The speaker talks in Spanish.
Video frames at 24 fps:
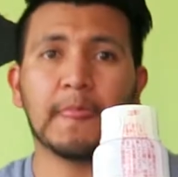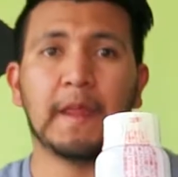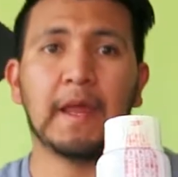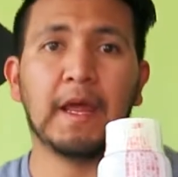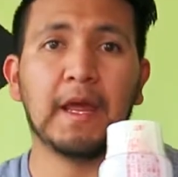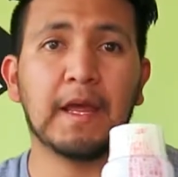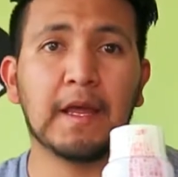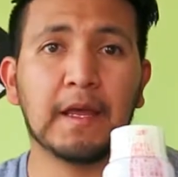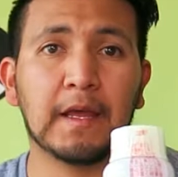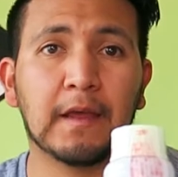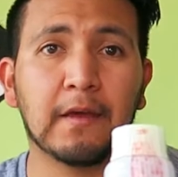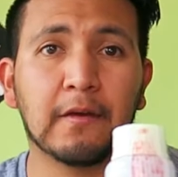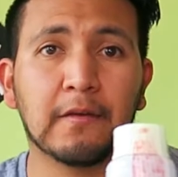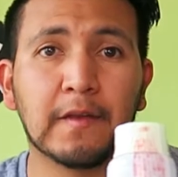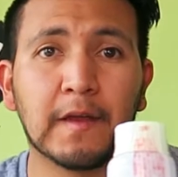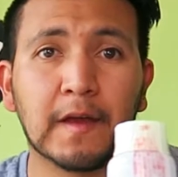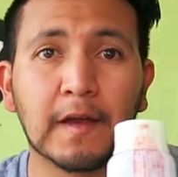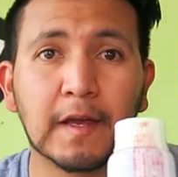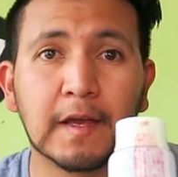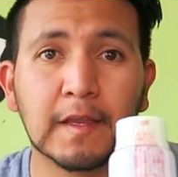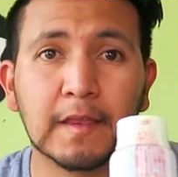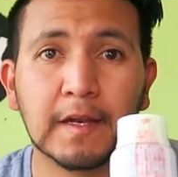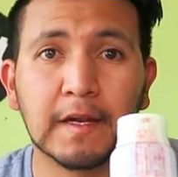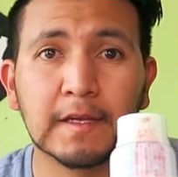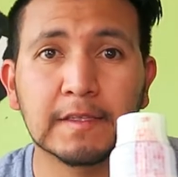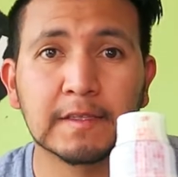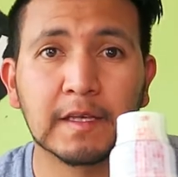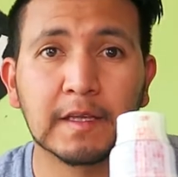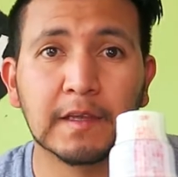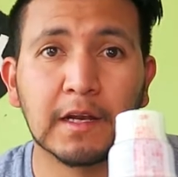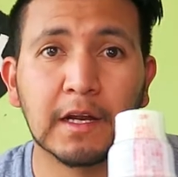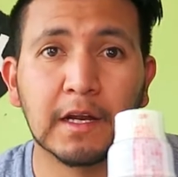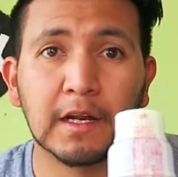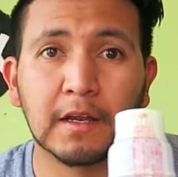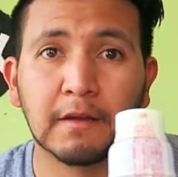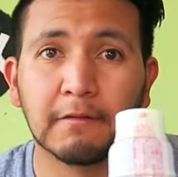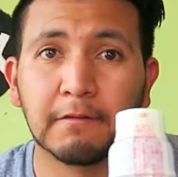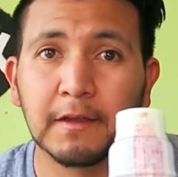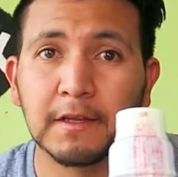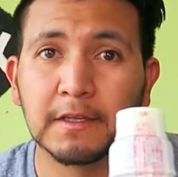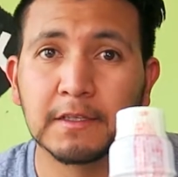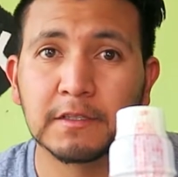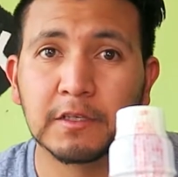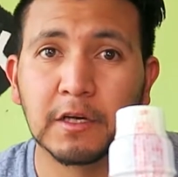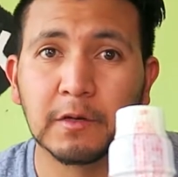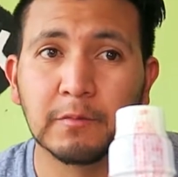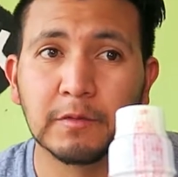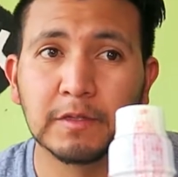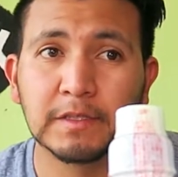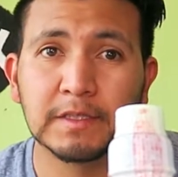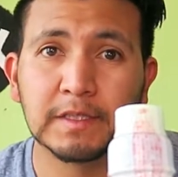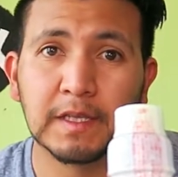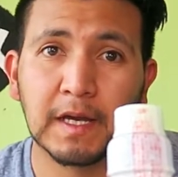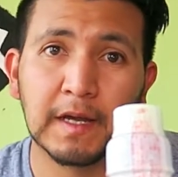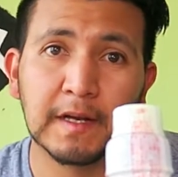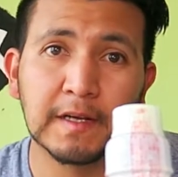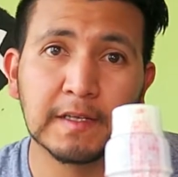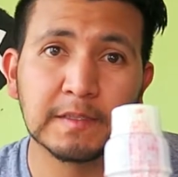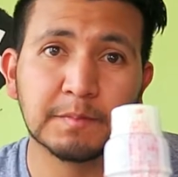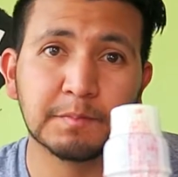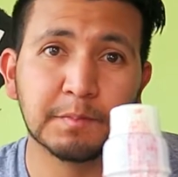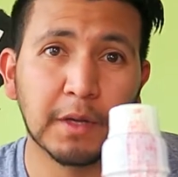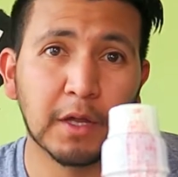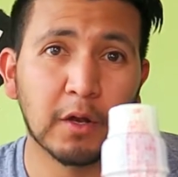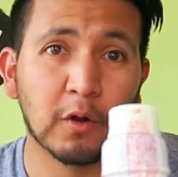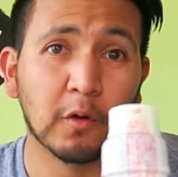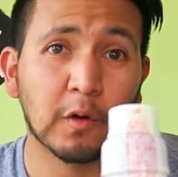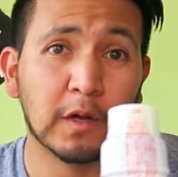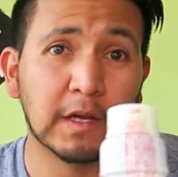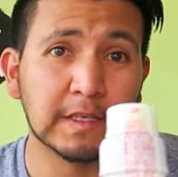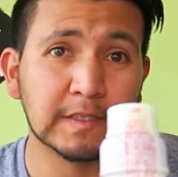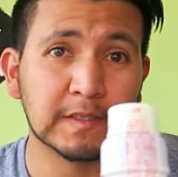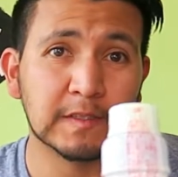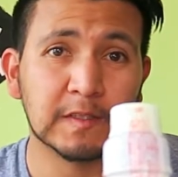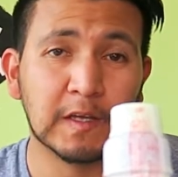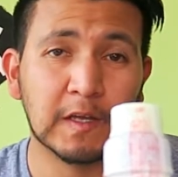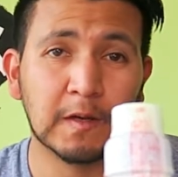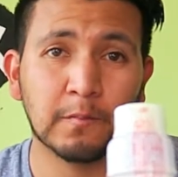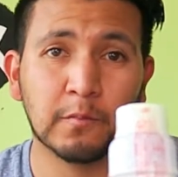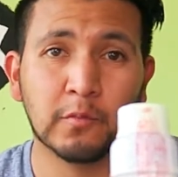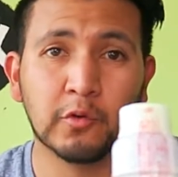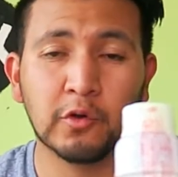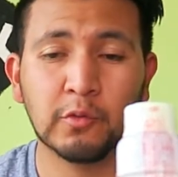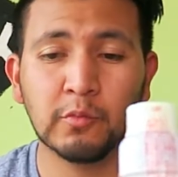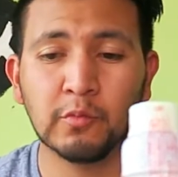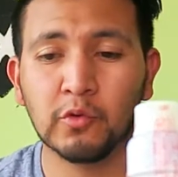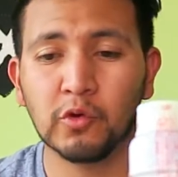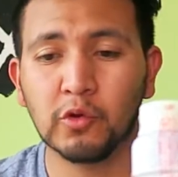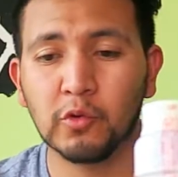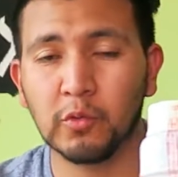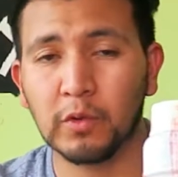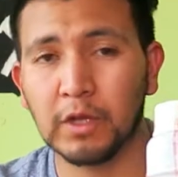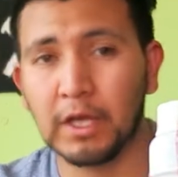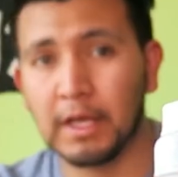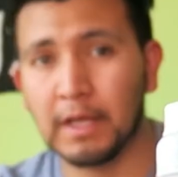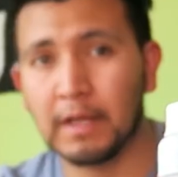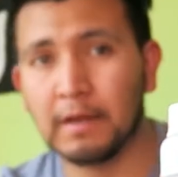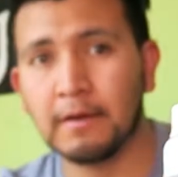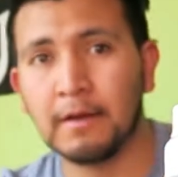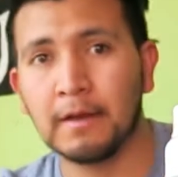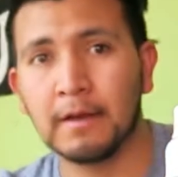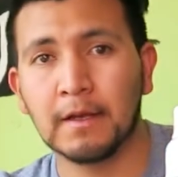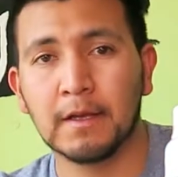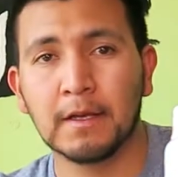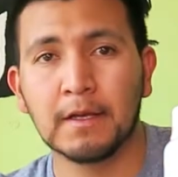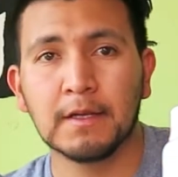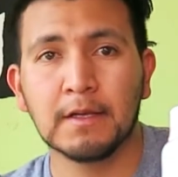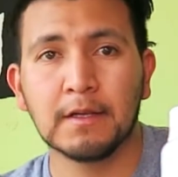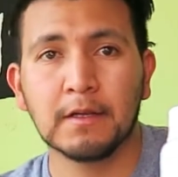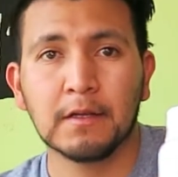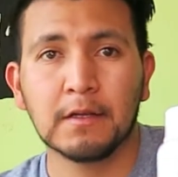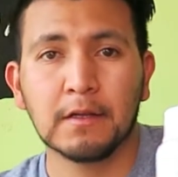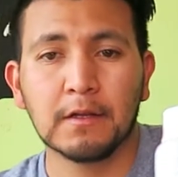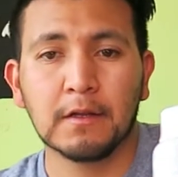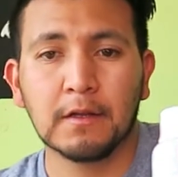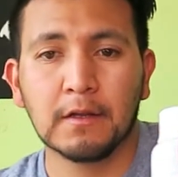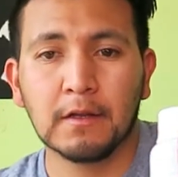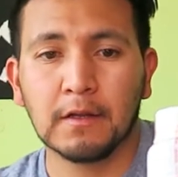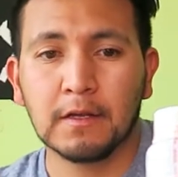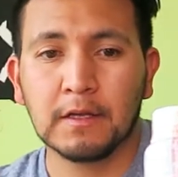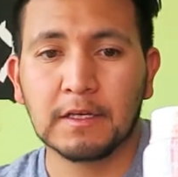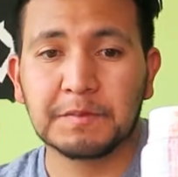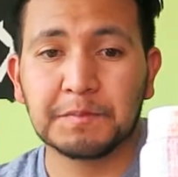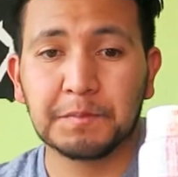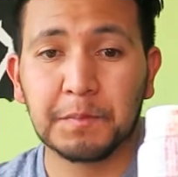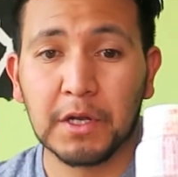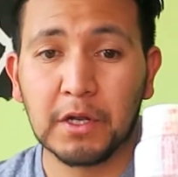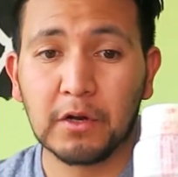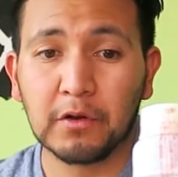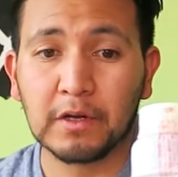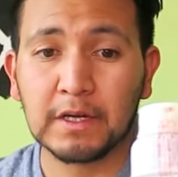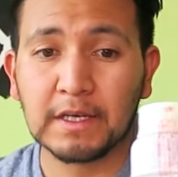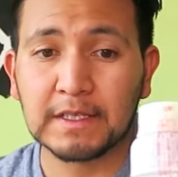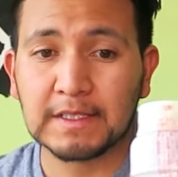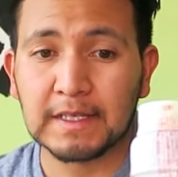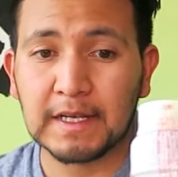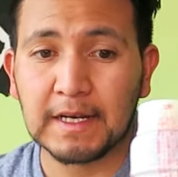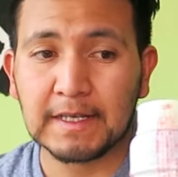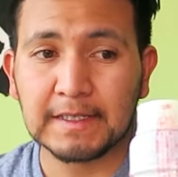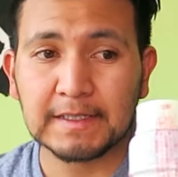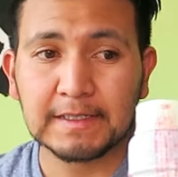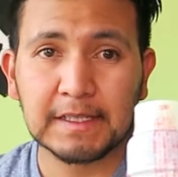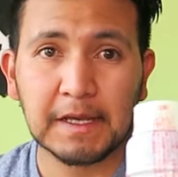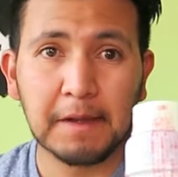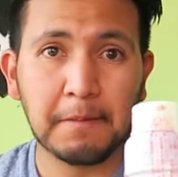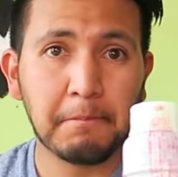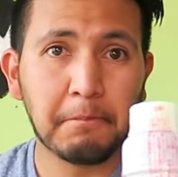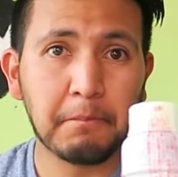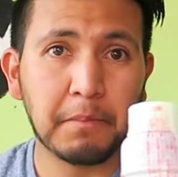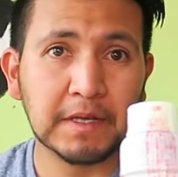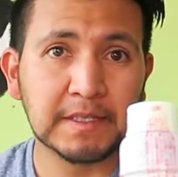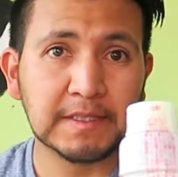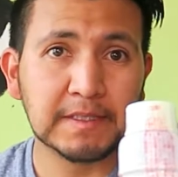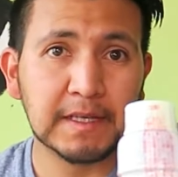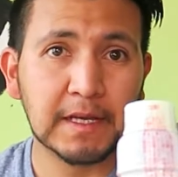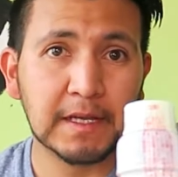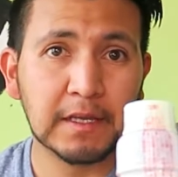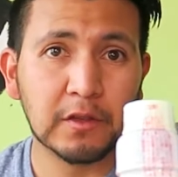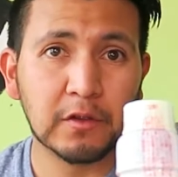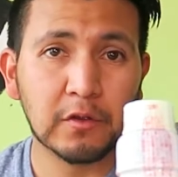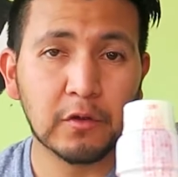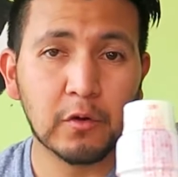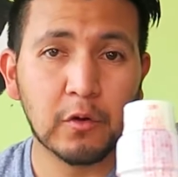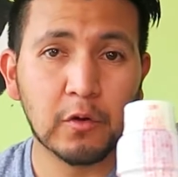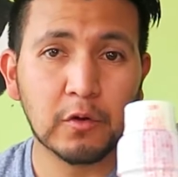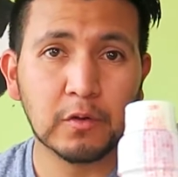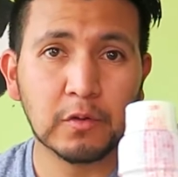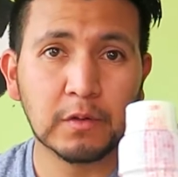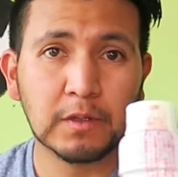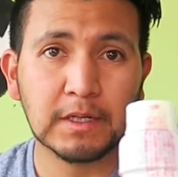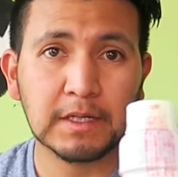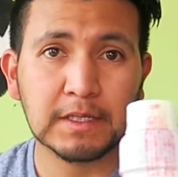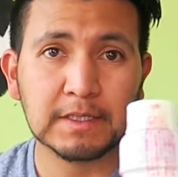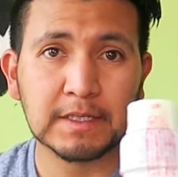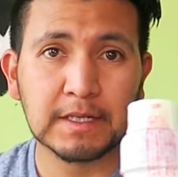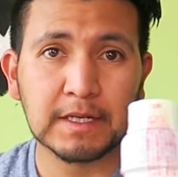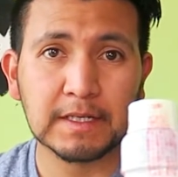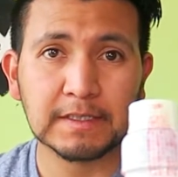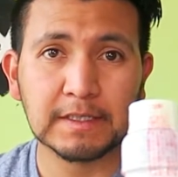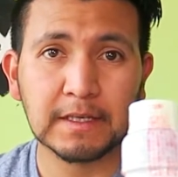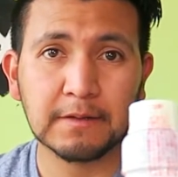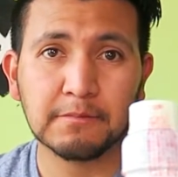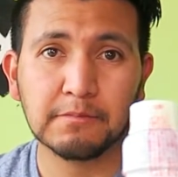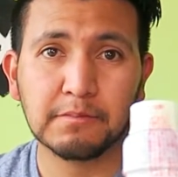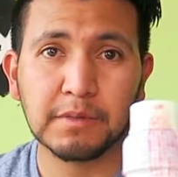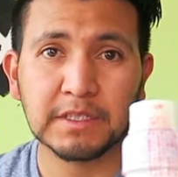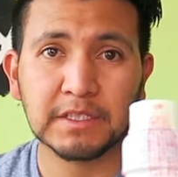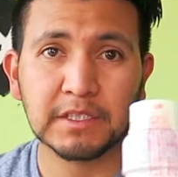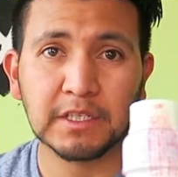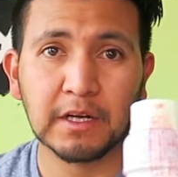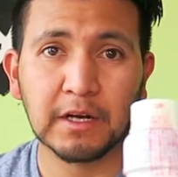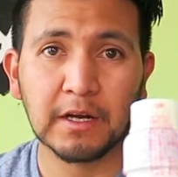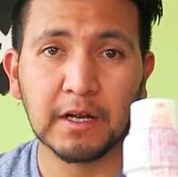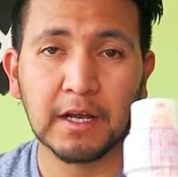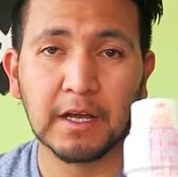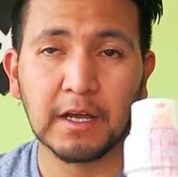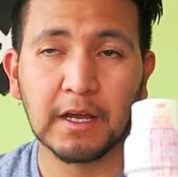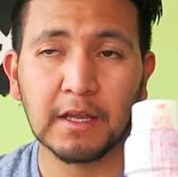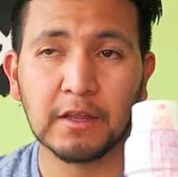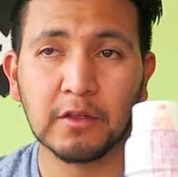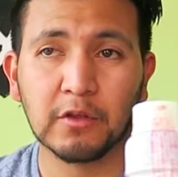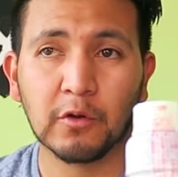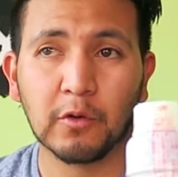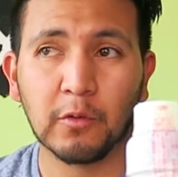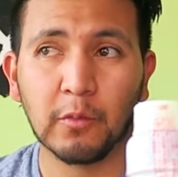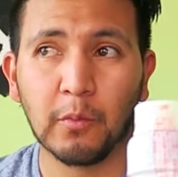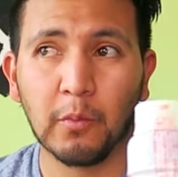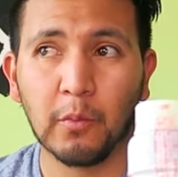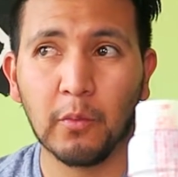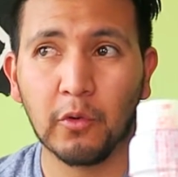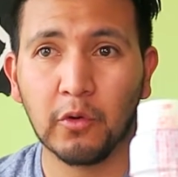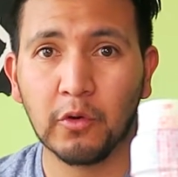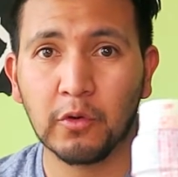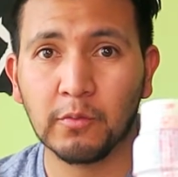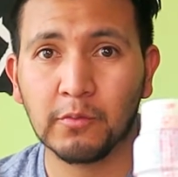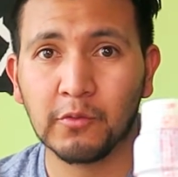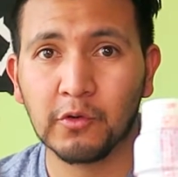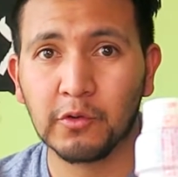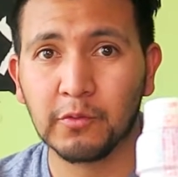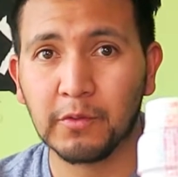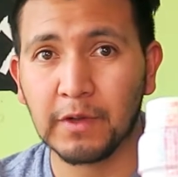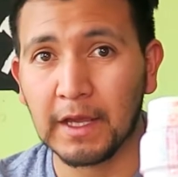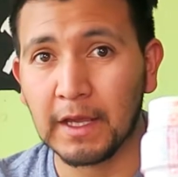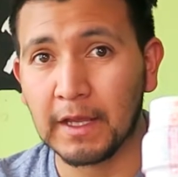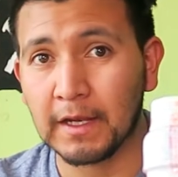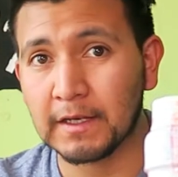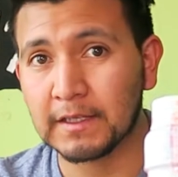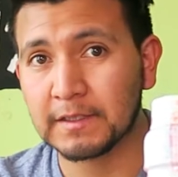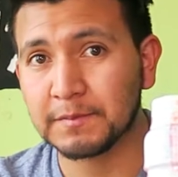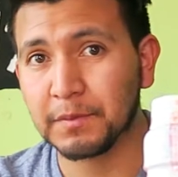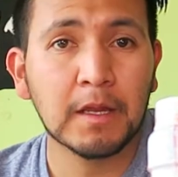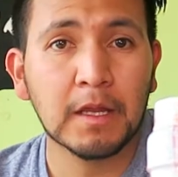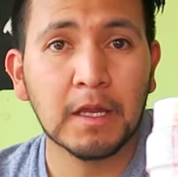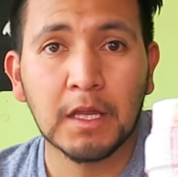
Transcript: Hey, ¿qué onda? ¿Qué tranza Drakefins? ¿Cómo están? Espero que estén muy muy bien. Espero que se la estén pasando, que se la estén pachangueando muy muy bien.